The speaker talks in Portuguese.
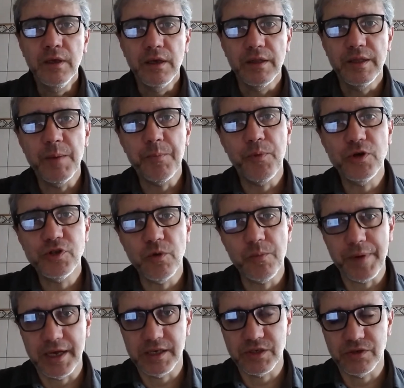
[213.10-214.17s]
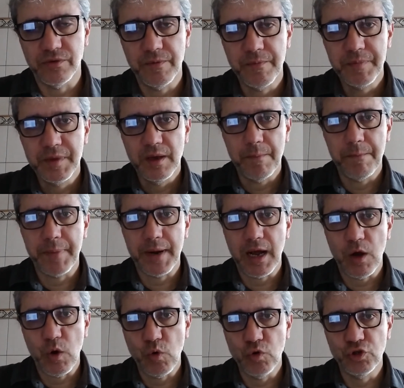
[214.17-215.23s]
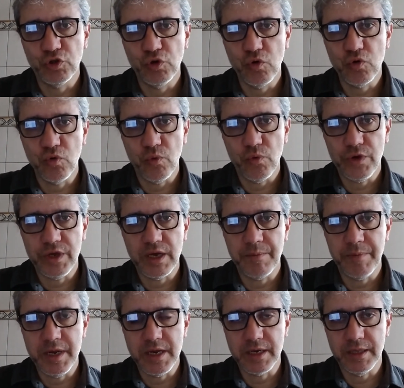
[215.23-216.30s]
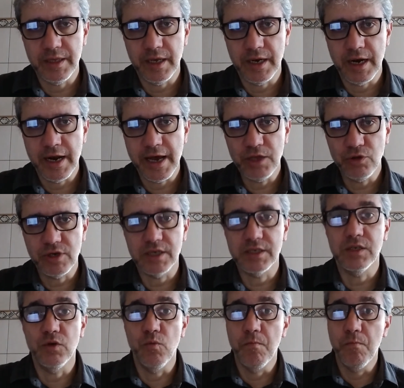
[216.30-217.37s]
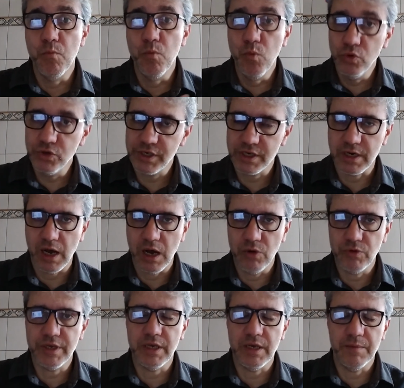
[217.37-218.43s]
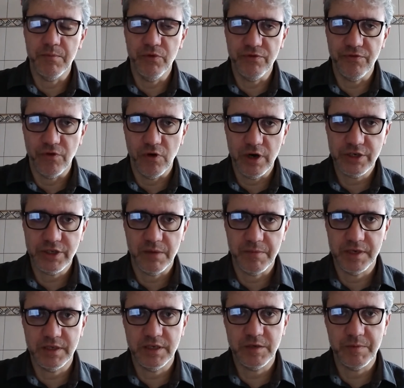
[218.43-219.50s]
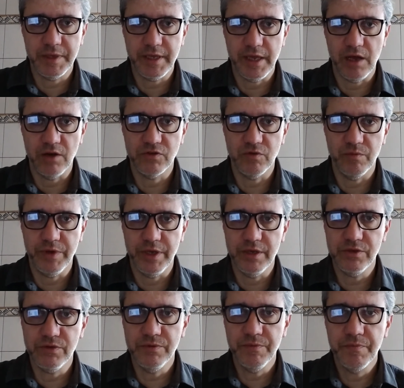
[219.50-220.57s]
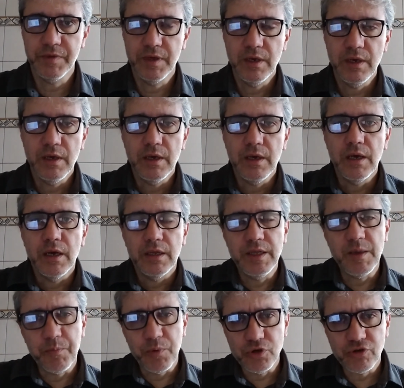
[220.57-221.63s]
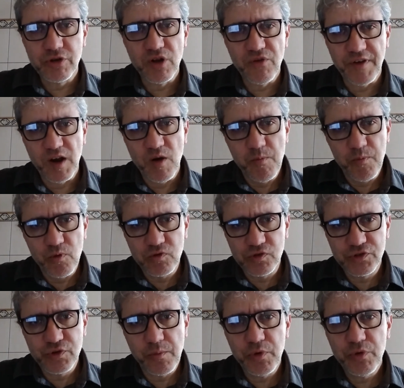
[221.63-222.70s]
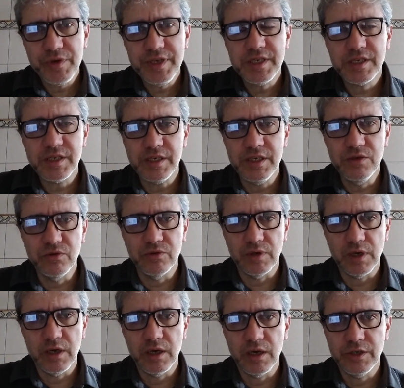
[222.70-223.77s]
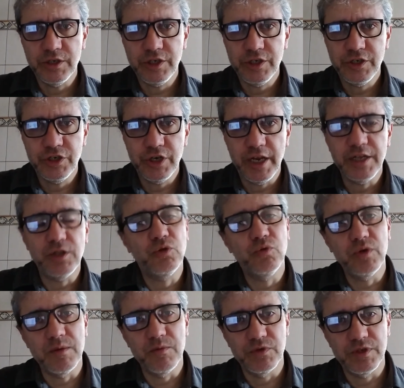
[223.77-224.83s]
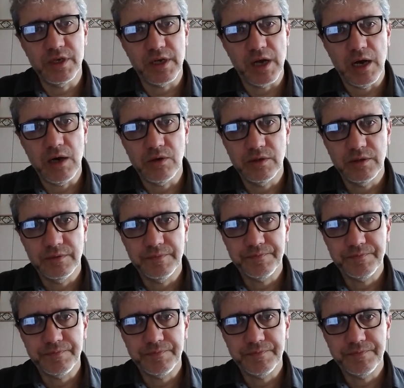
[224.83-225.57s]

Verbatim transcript: Depois, eu passo para o jogo e a brincadeira na educação musical, que é muito forte, tem bastante material sobre isso. Depois, eu quero falar um pouco sobre o ensino uh, de, de leitura musical,